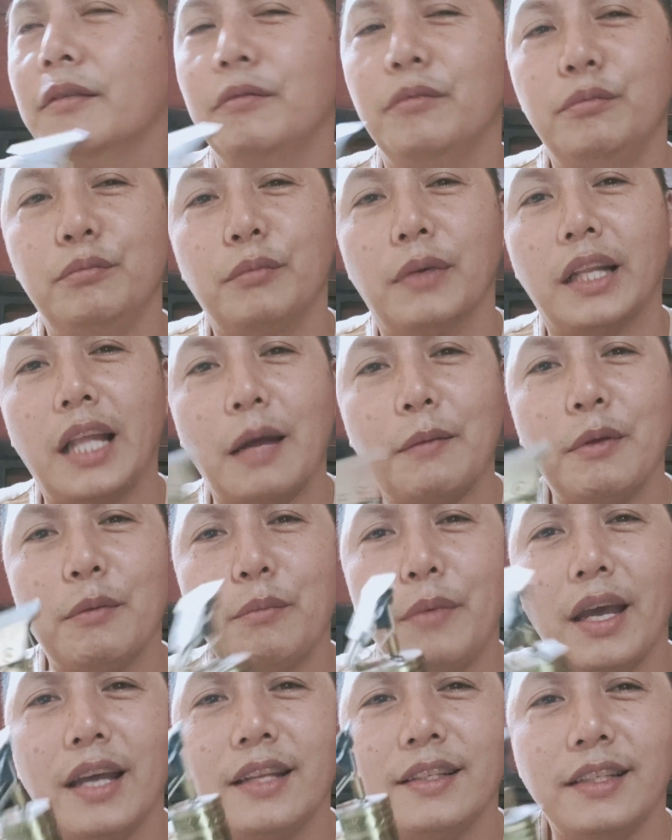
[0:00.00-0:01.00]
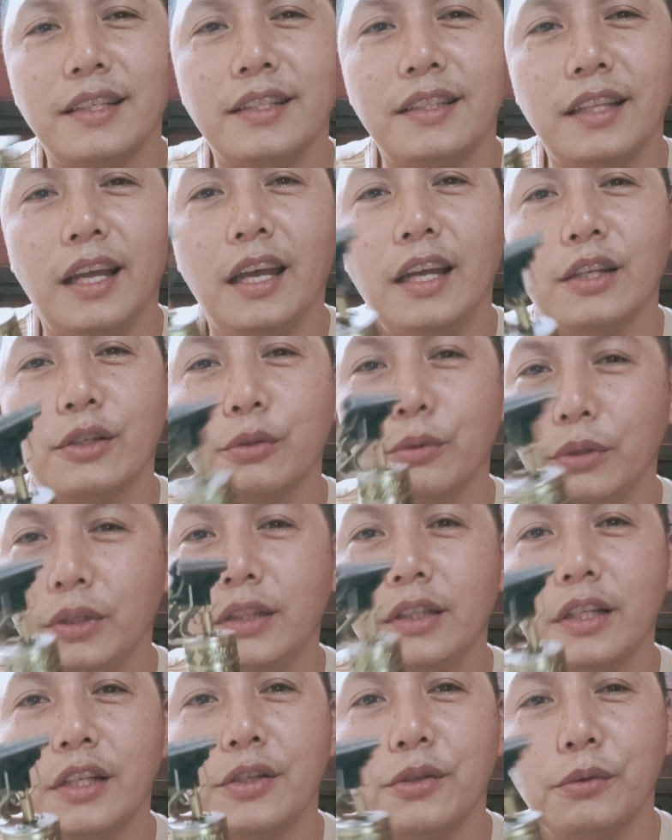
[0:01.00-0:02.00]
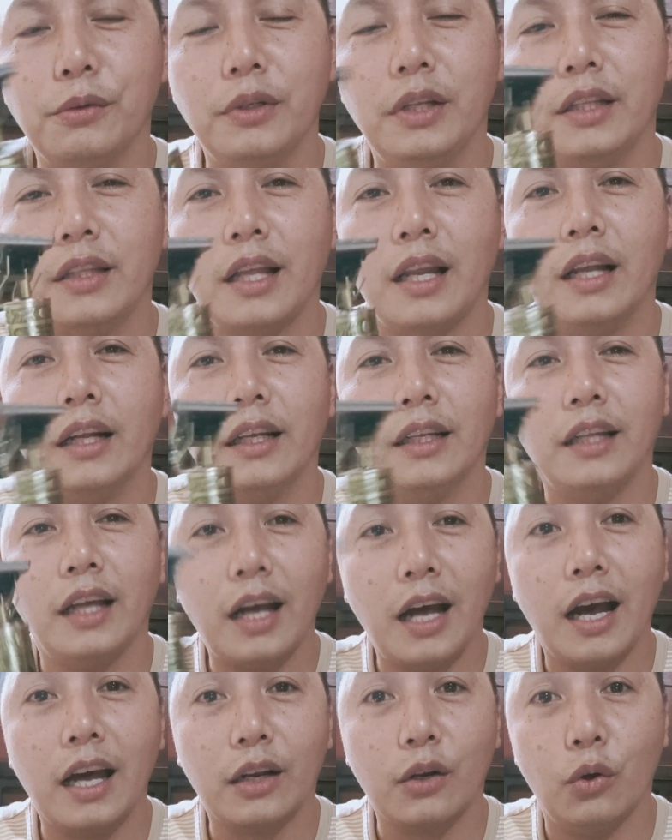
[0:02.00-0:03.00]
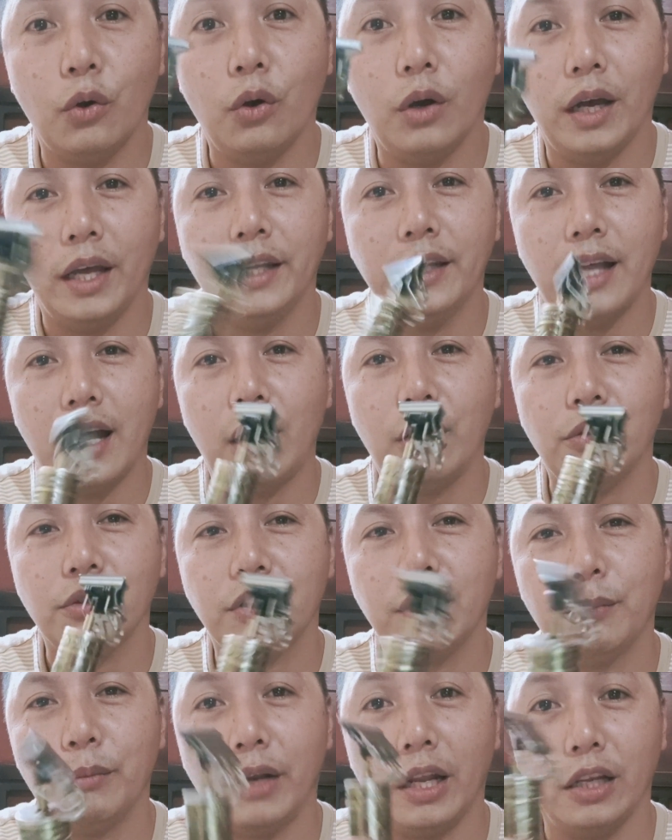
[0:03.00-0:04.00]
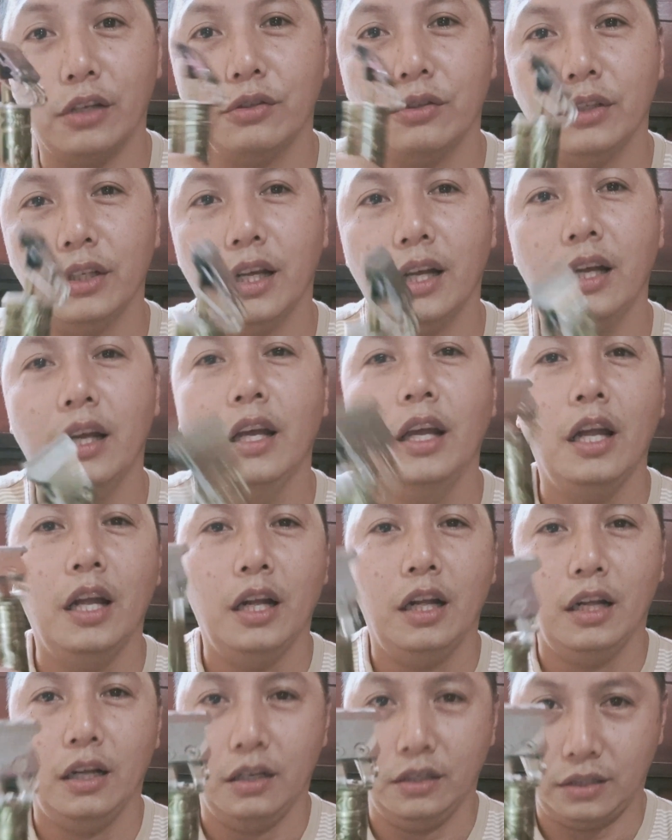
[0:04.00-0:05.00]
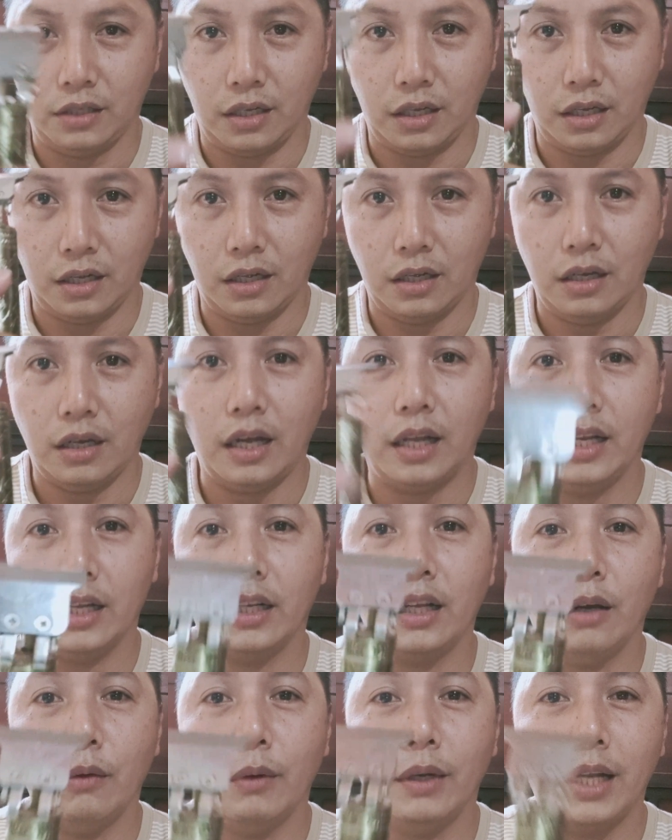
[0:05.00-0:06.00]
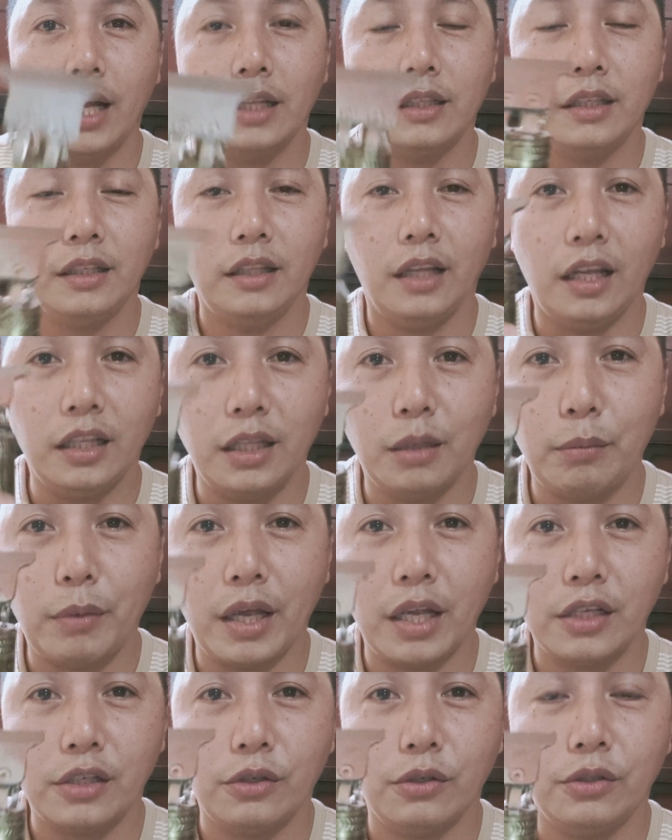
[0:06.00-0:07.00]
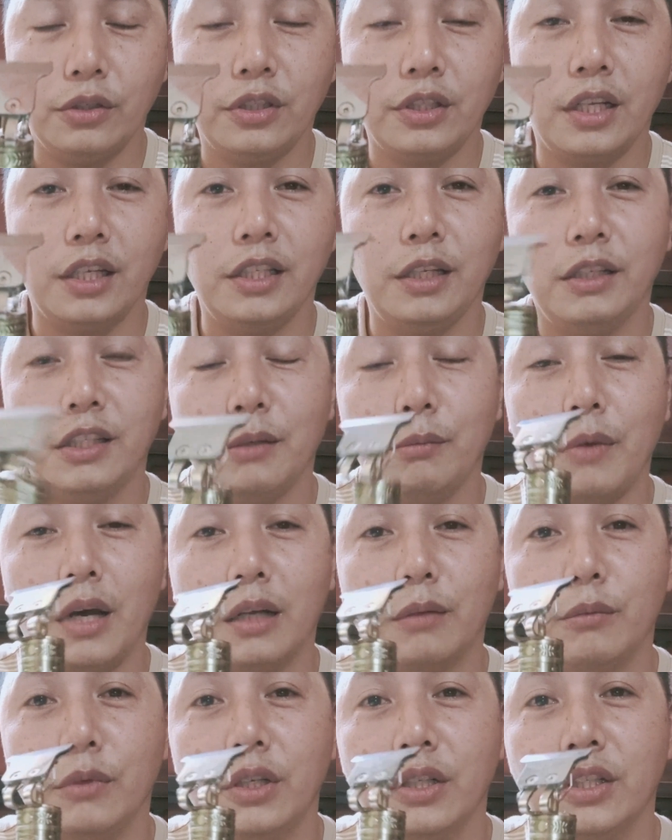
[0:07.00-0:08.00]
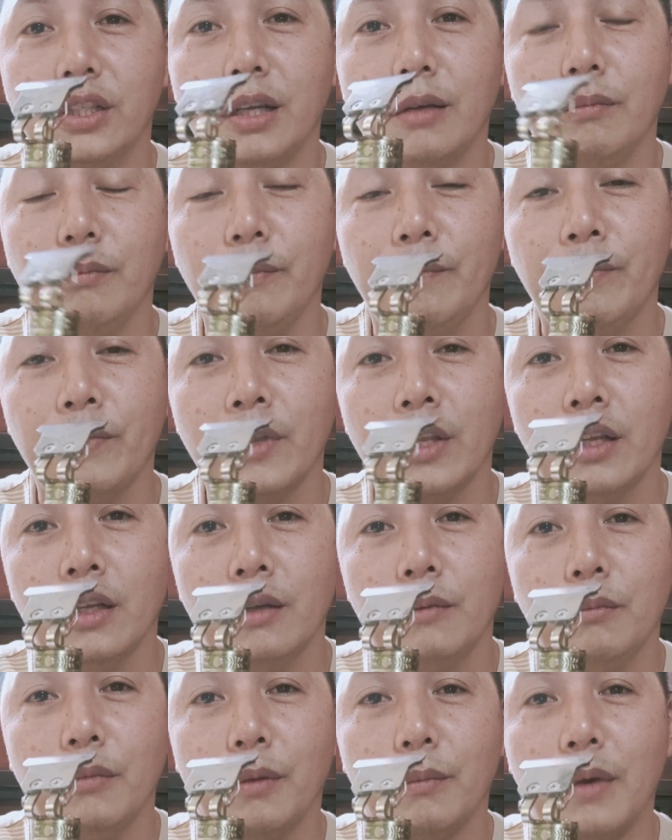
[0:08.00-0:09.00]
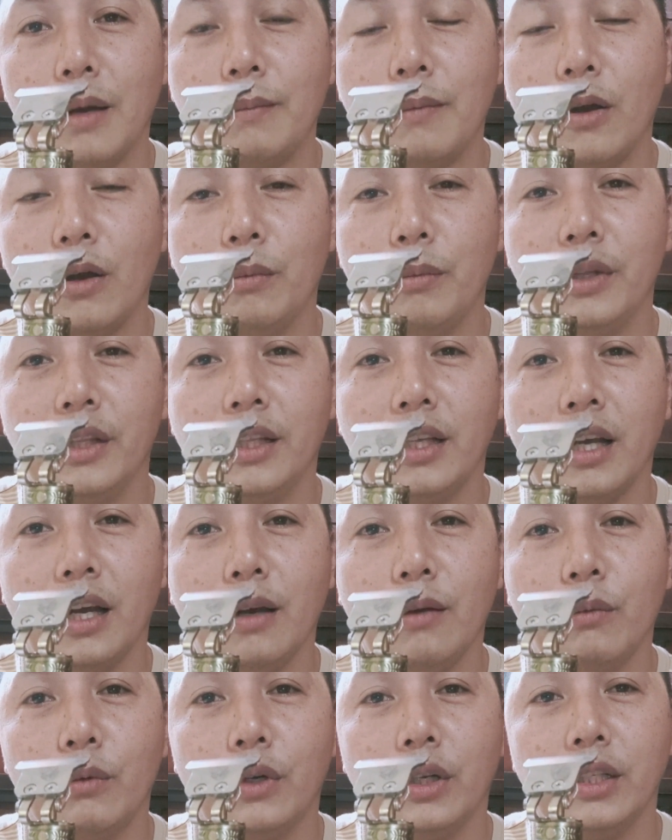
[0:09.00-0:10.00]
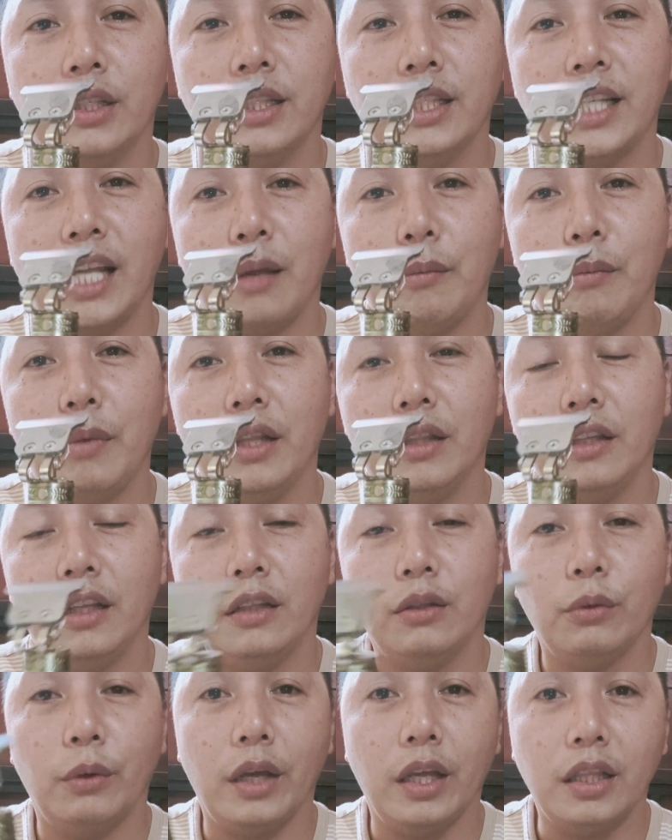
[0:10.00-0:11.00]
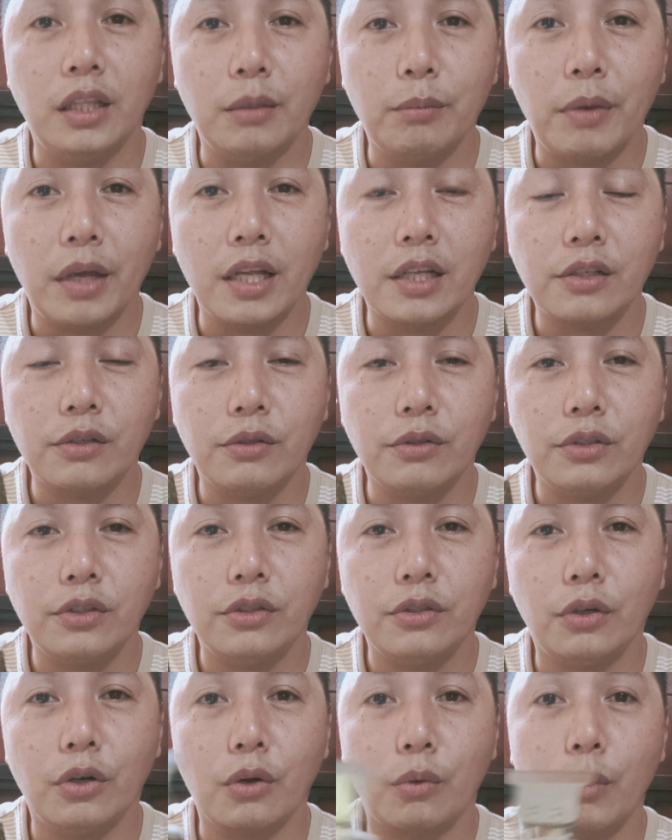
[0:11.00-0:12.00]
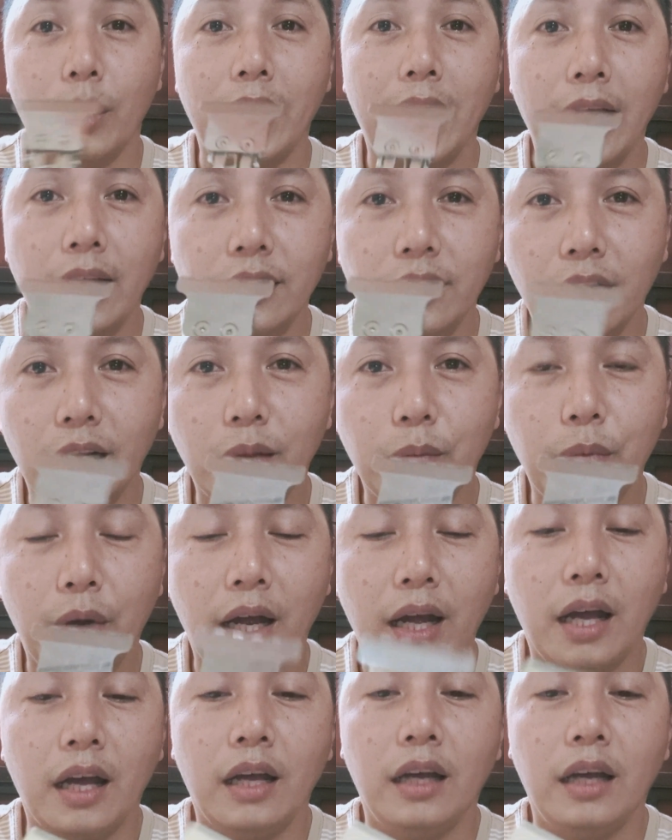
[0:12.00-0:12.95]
Maraming beses na eh. Sulit na sulit talaga. Naka-ROI na ako sa presyo niya. Sa halagang 180 pesos kasi sa barbershop magpapagubit ka worth 70 to 80 pesos or 100 pa nga.